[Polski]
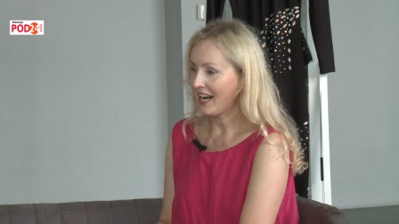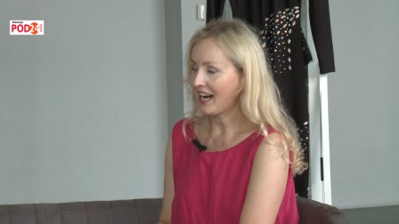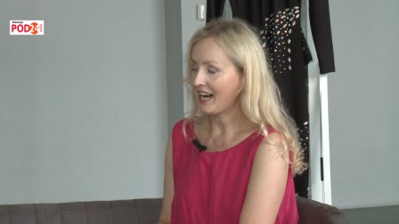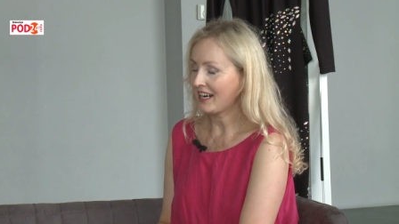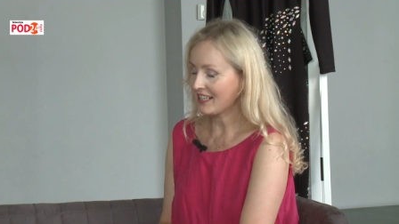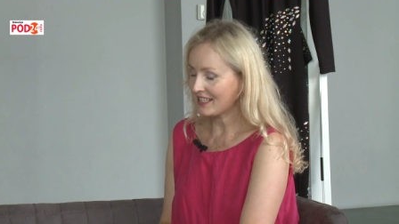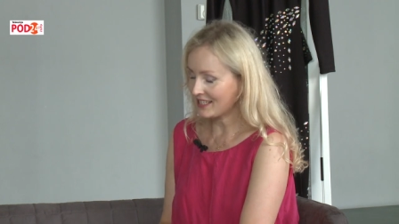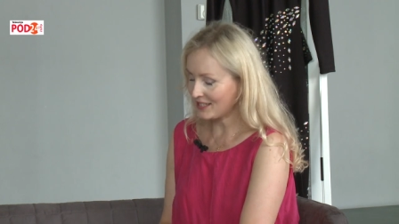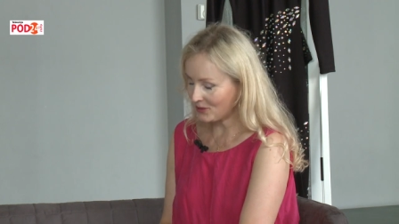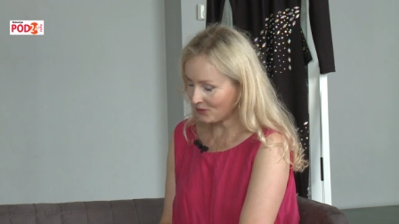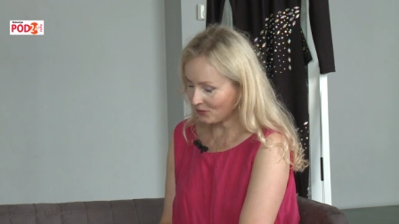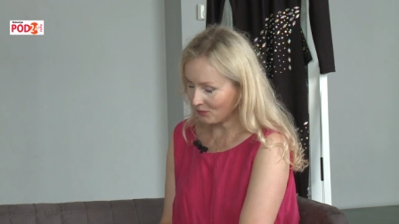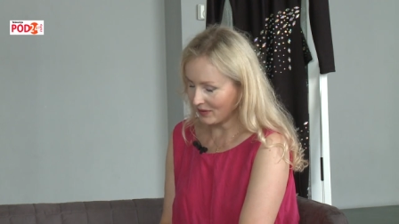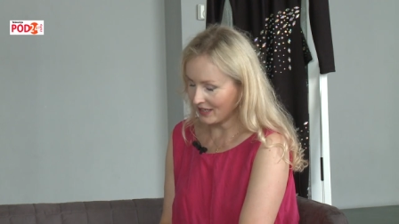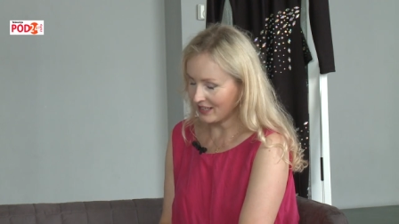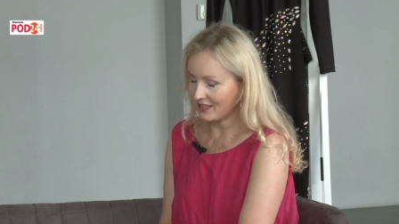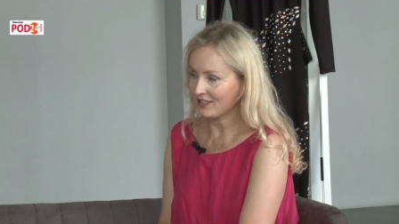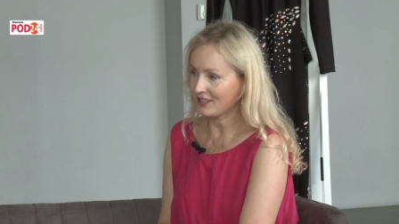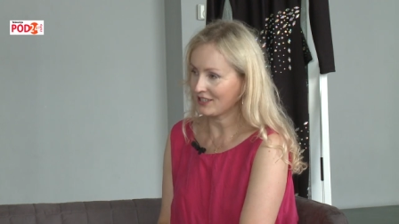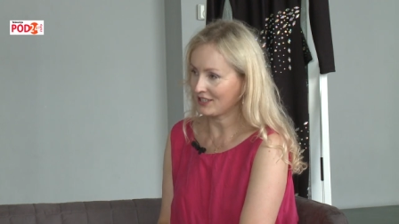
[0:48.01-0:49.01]
ale
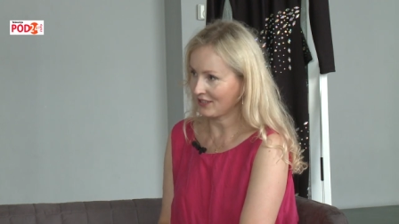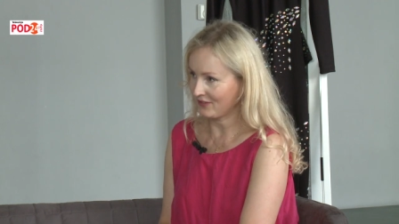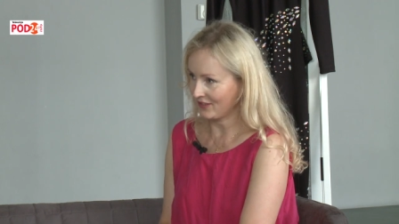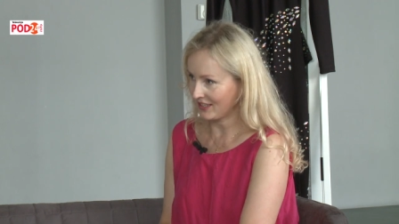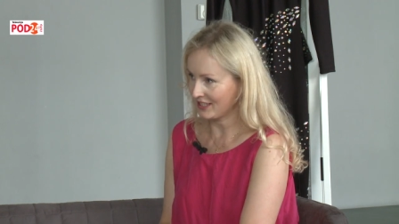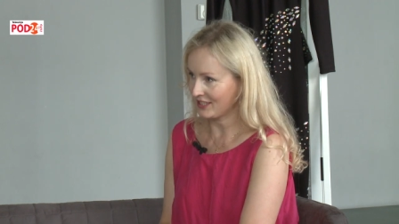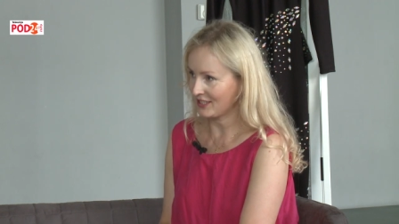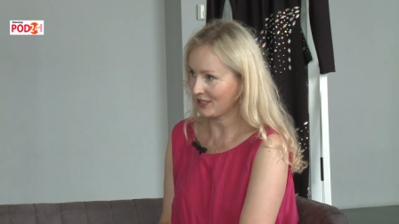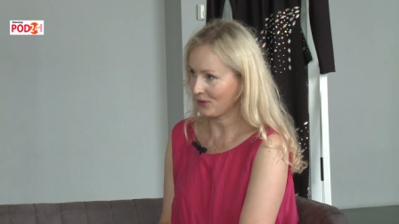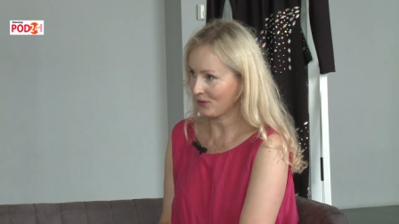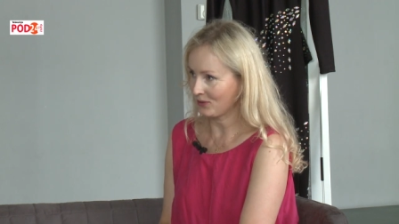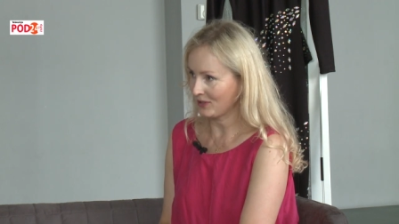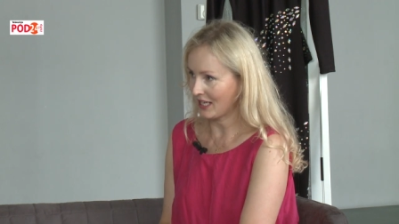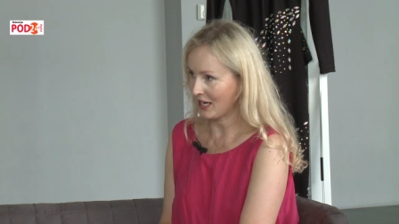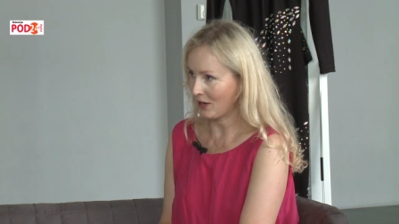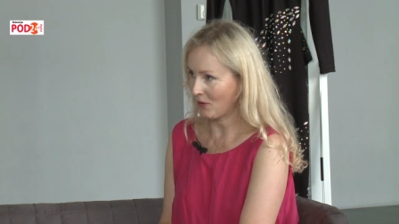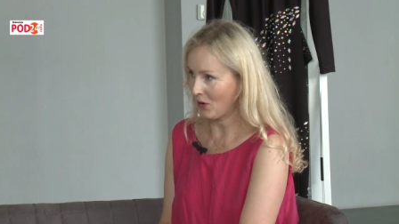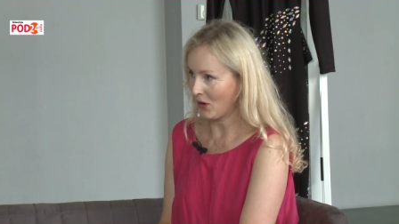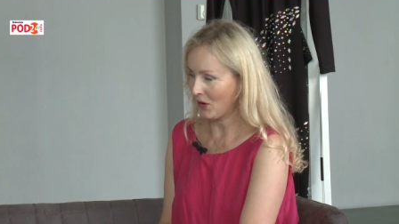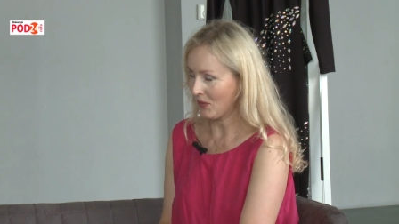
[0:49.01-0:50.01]
super, że się wreszcie
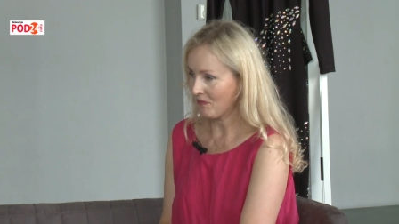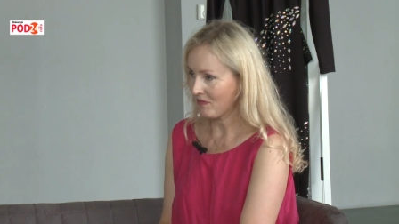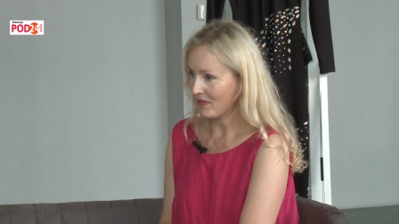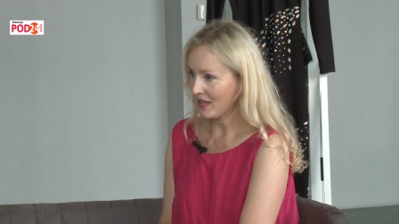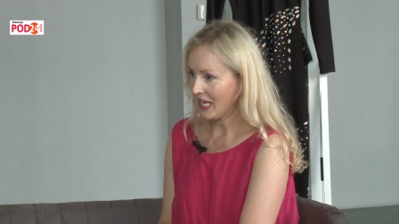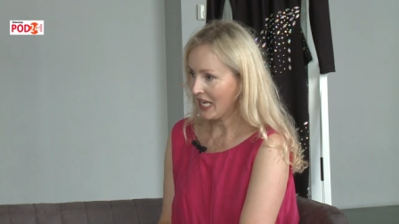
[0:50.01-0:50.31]
udało.